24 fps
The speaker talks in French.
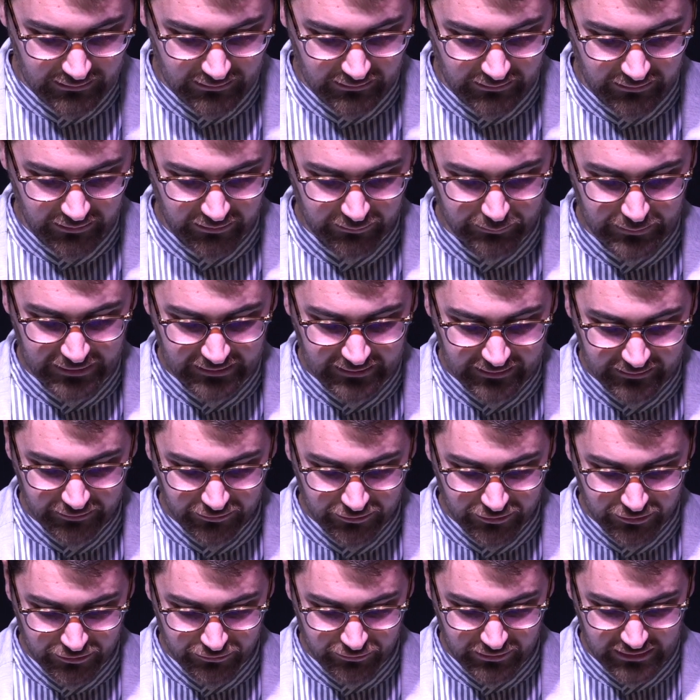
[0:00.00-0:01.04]
Ce matin, ce que
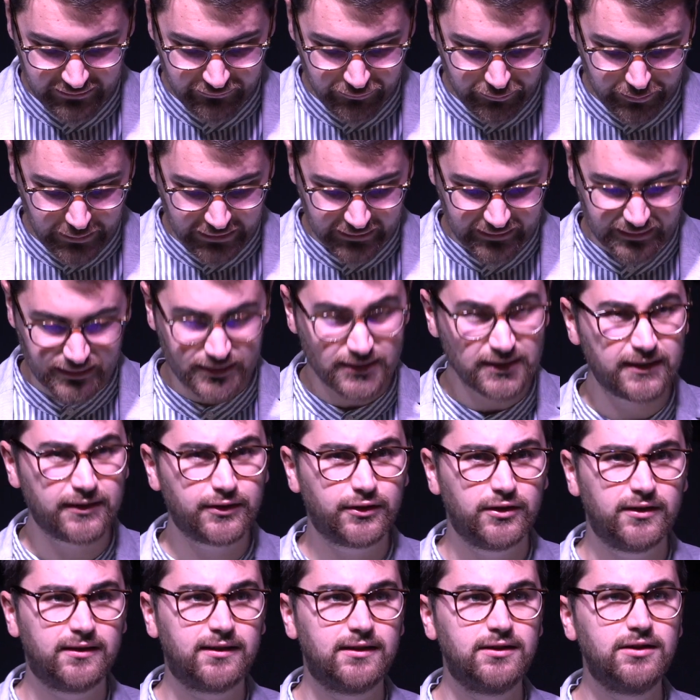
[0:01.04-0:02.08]
je voulais vous partager et ce que
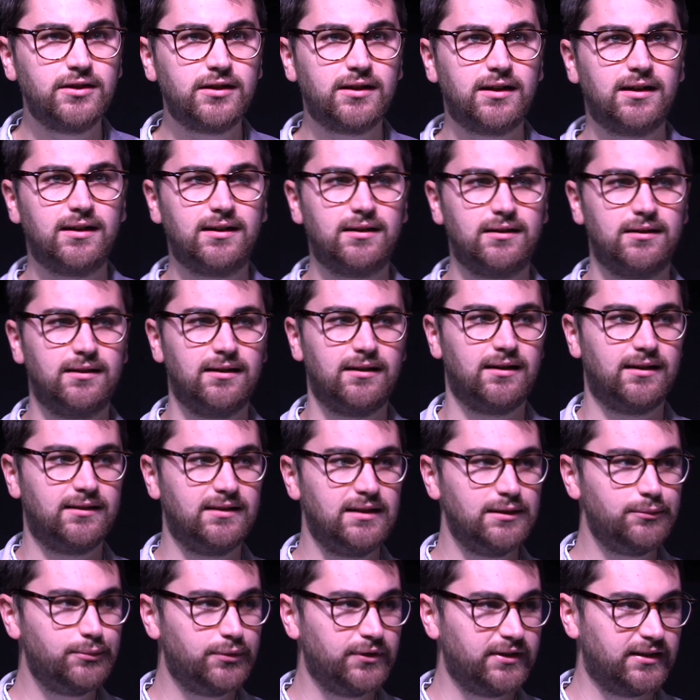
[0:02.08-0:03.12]
le Seigneur a,
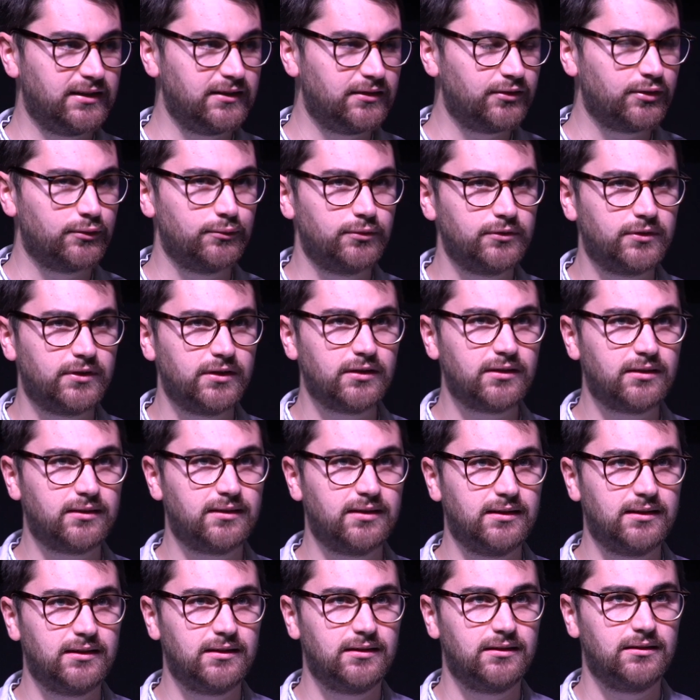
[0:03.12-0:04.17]
déposé sur mon cœur,
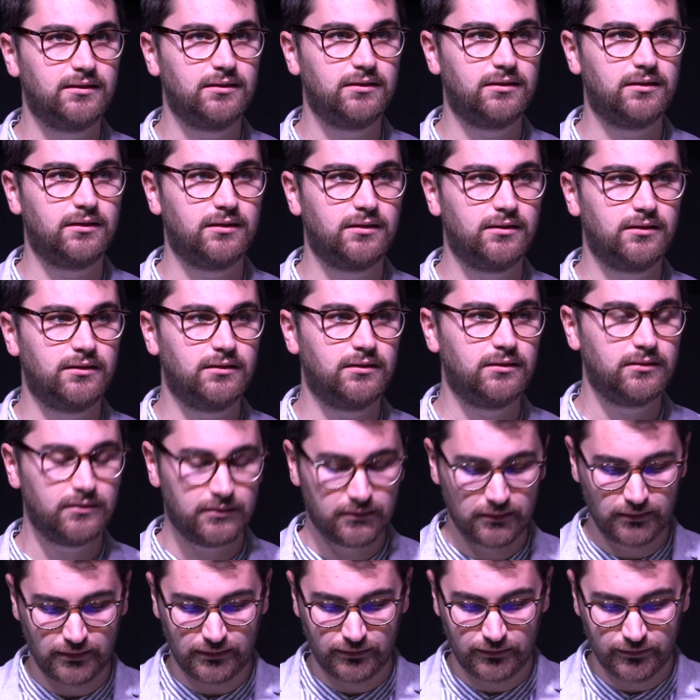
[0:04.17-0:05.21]
c'est euh,
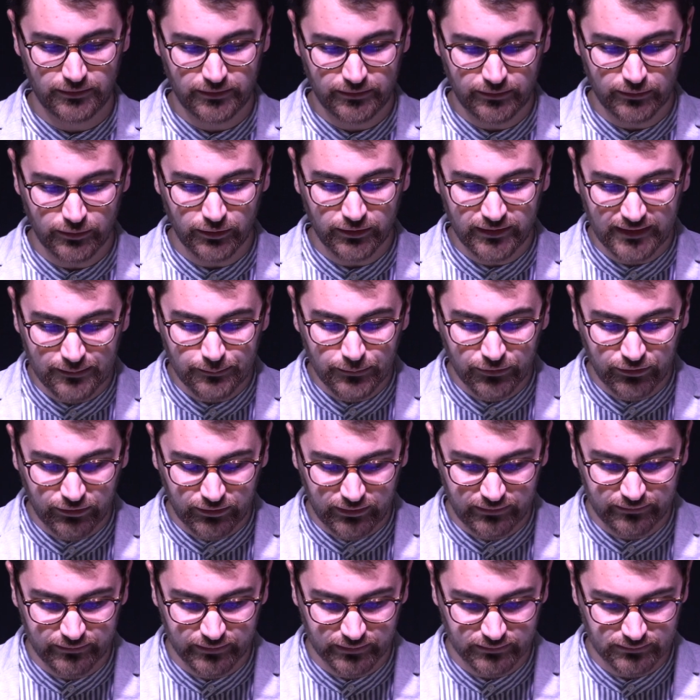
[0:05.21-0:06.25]
le, thème
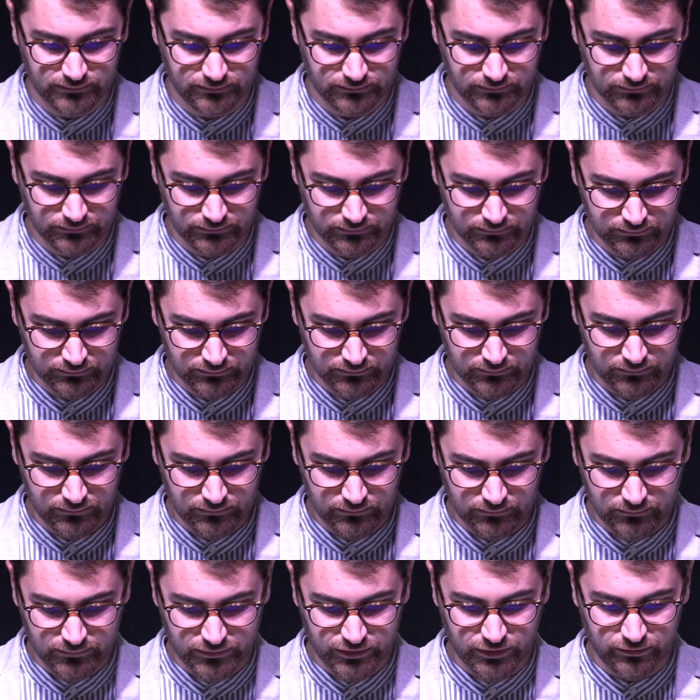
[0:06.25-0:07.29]
suivant,
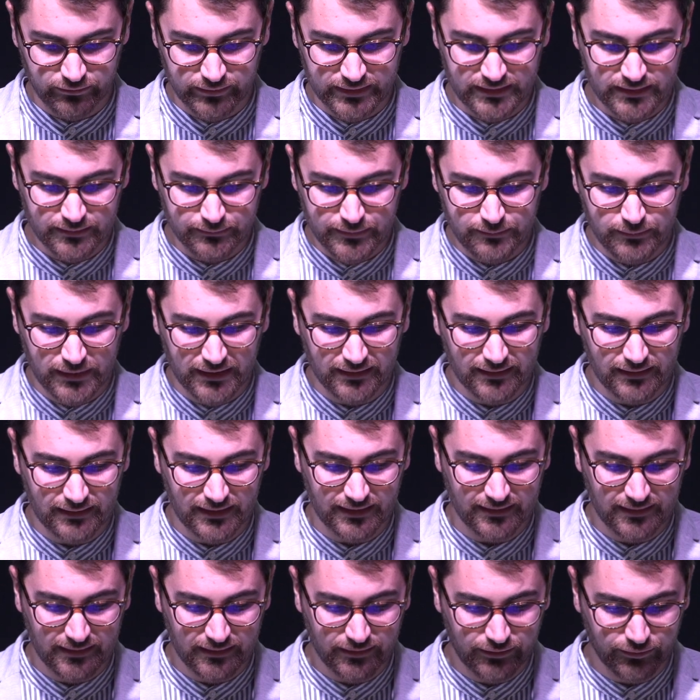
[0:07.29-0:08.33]
j'ai envie de dire même la
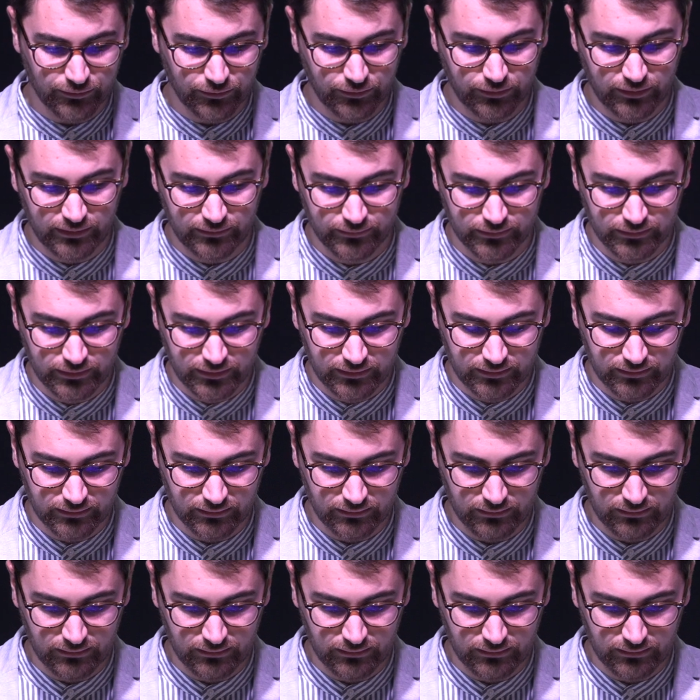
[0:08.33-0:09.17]
question suivante.